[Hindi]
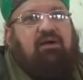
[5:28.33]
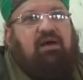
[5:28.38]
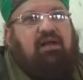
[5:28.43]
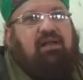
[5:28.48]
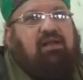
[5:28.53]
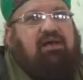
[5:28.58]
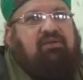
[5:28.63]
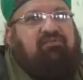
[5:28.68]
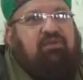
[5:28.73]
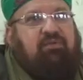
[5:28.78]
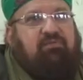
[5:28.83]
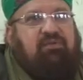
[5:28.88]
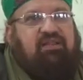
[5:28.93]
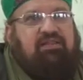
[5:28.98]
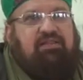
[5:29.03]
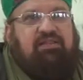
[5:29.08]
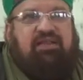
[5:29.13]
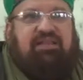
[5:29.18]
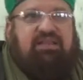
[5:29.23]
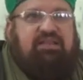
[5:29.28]
अल्लाह
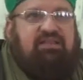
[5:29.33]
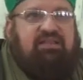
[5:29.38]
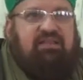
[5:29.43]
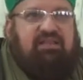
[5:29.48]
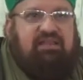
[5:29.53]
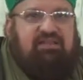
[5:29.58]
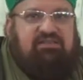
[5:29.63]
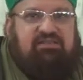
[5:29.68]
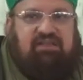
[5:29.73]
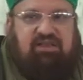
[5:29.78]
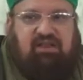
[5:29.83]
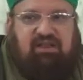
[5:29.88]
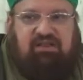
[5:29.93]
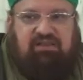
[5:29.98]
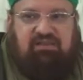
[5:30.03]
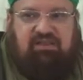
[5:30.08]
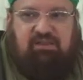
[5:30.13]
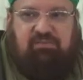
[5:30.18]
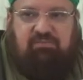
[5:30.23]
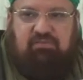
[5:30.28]
फरमाता है देना
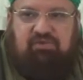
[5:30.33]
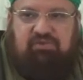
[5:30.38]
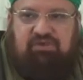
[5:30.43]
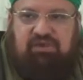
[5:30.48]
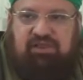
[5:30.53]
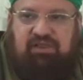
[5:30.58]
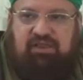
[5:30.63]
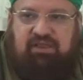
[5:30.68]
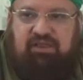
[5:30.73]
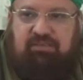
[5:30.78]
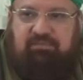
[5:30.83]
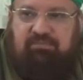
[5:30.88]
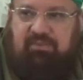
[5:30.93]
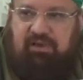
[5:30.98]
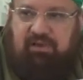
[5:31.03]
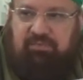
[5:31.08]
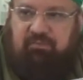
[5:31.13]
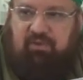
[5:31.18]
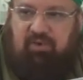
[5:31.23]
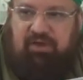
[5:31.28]
सरातल मुस्तकीम
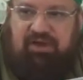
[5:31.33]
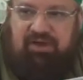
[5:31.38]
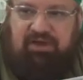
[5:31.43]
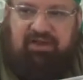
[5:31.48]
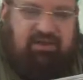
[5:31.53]
हम दुआ